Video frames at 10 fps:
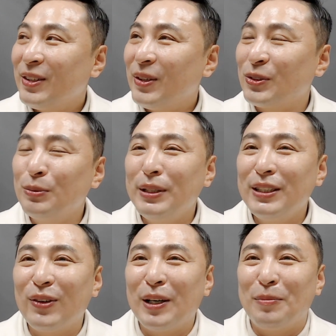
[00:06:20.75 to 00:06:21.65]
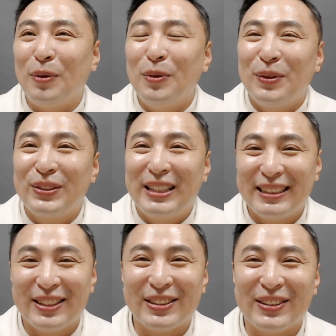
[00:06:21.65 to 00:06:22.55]
어,
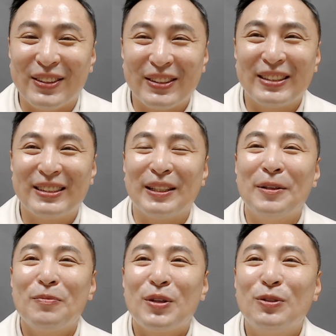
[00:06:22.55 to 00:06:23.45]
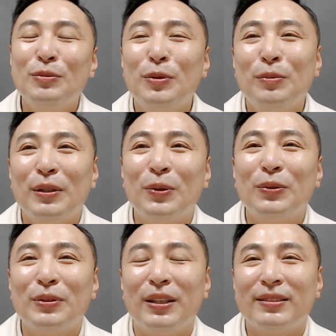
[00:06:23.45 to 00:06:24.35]
국민건강보험공단이었어. 이제
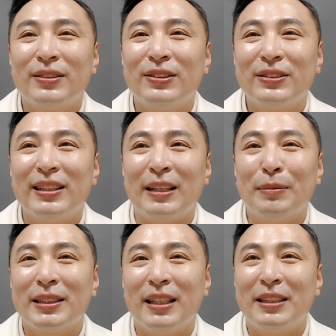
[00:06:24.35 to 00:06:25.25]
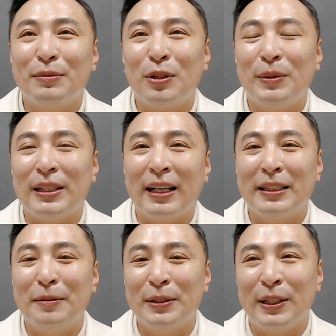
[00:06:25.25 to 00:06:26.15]
국민건강보험공단 담당자한테 물어봐서
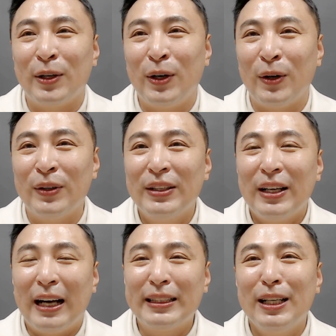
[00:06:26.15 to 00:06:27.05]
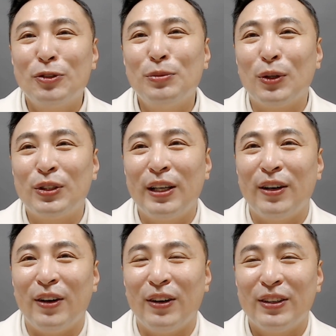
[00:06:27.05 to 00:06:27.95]
알아내면 돼요. 안 알려주면
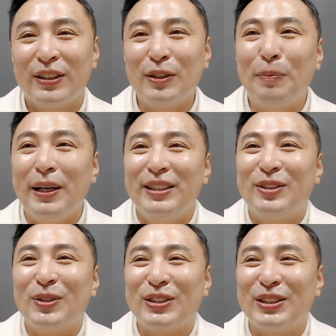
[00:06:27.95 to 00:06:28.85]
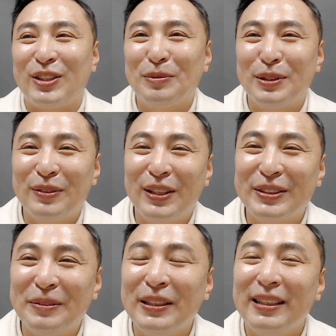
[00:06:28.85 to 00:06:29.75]
어떡해요? 그 옆에 있는 또 그 젊은
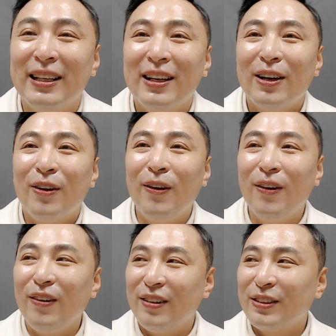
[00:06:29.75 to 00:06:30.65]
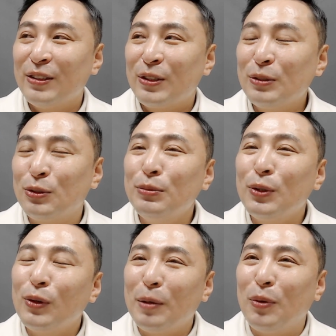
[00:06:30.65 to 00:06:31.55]
회원님이 어? 그럼
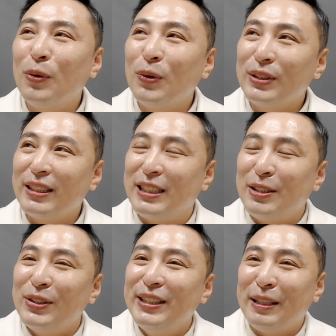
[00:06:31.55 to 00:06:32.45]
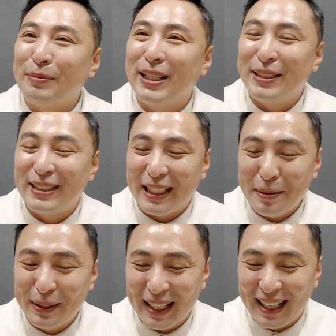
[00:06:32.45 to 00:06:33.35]
국민건강보험공단 직원인 남자를
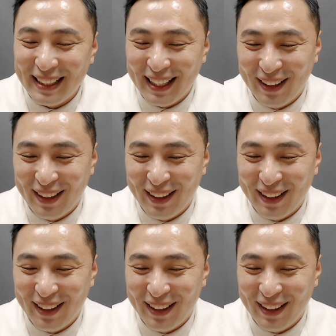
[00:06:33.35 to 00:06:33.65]
사귀면 되겠네요.